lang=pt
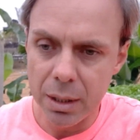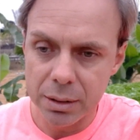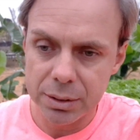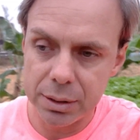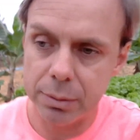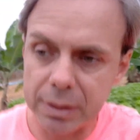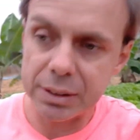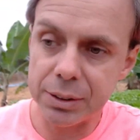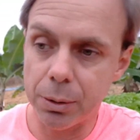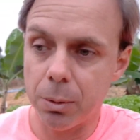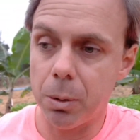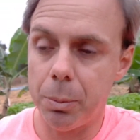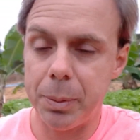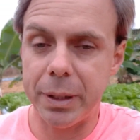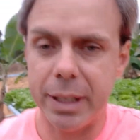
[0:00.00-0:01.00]
Situação
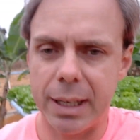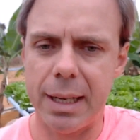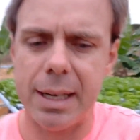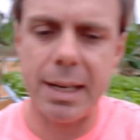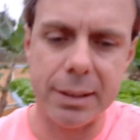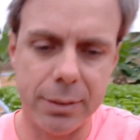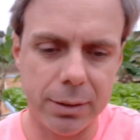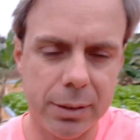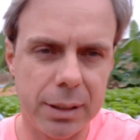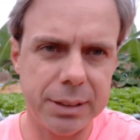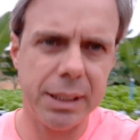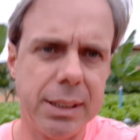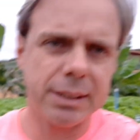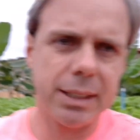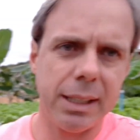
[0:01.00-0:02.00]
complicada. A
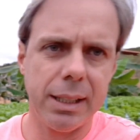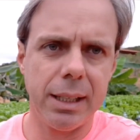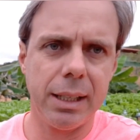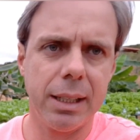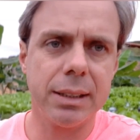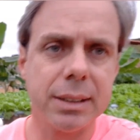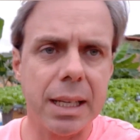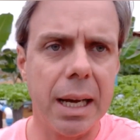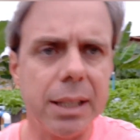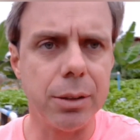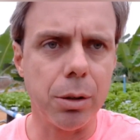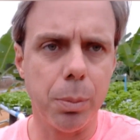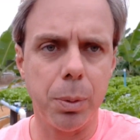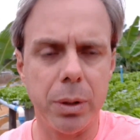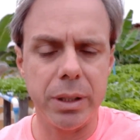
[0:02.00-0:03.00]
gente tem que andar a
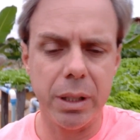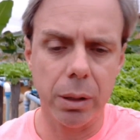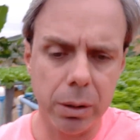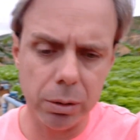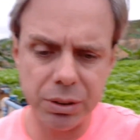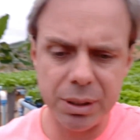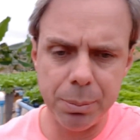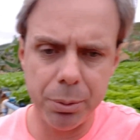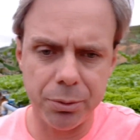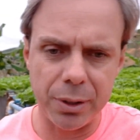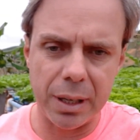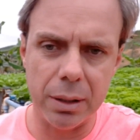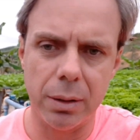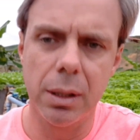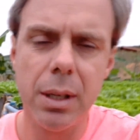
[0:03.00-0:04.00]
hidroponia, é o que eu sempre
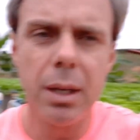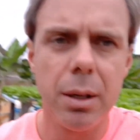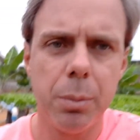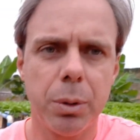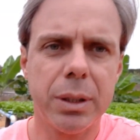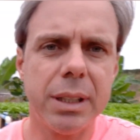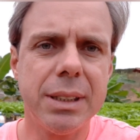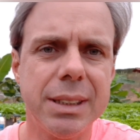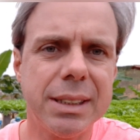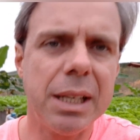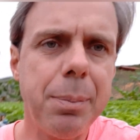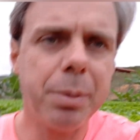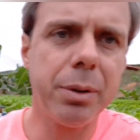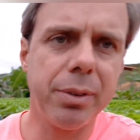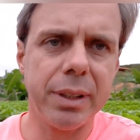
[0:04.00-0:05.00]
falo. Porque
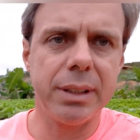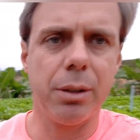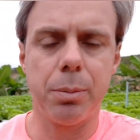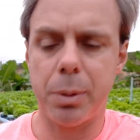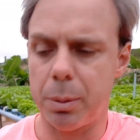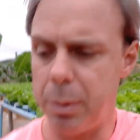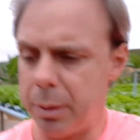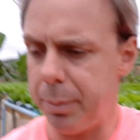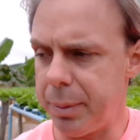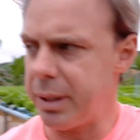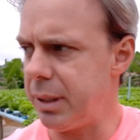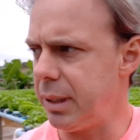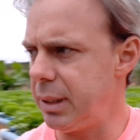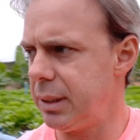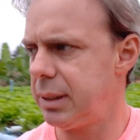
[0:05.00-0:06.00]
sempre vai ter um probleminha
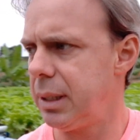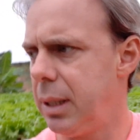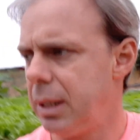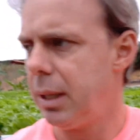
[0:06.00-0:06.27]
desse.